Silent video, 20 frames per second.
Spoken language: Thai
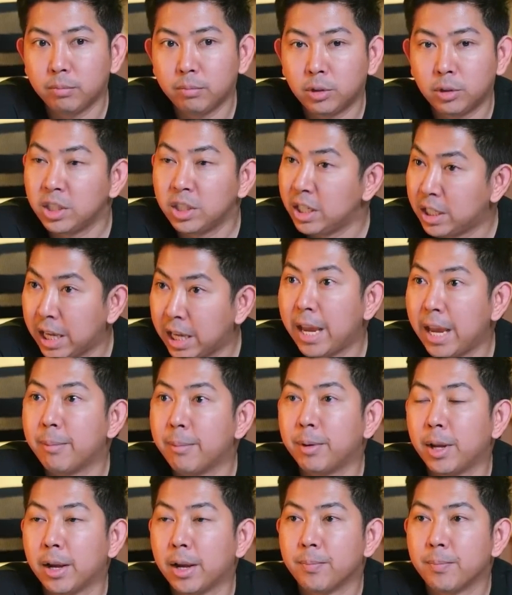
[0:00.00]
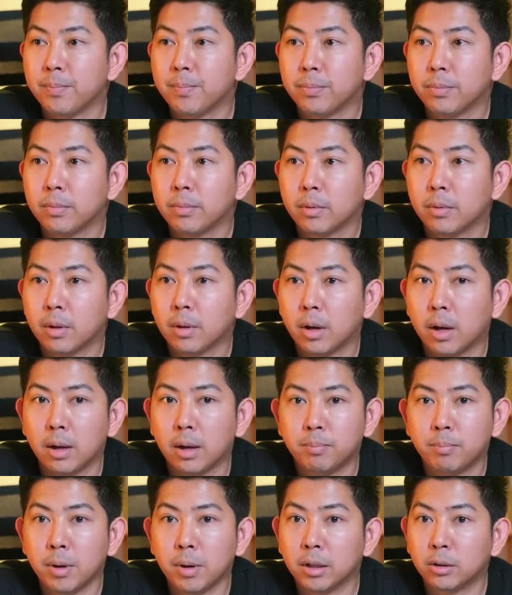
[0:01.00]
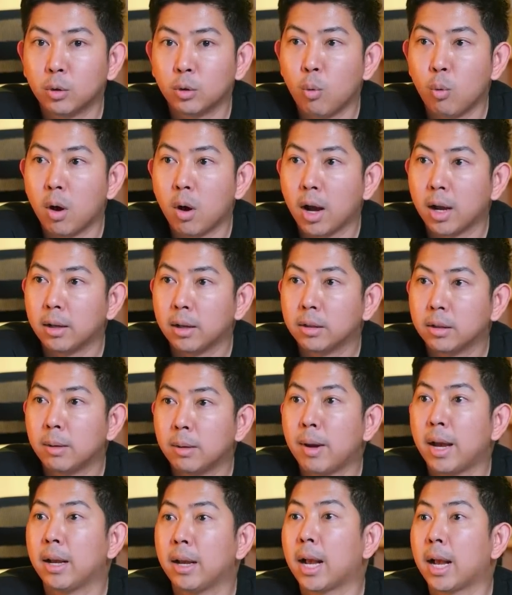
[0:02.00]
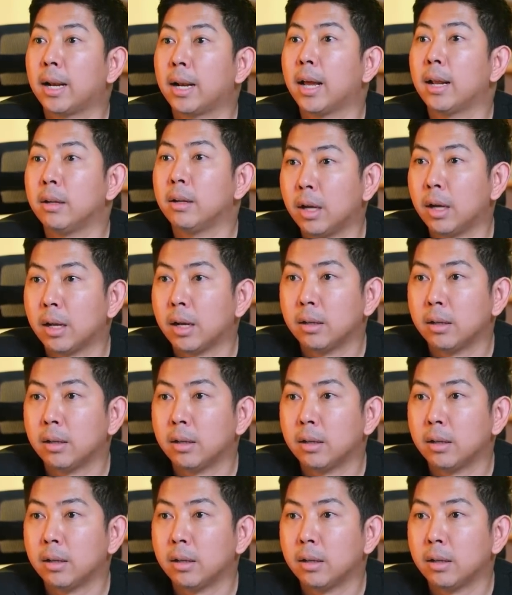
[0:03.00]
ซีเกมเนี่ยเปิดตัว ใช่ไหมการท่าเรือ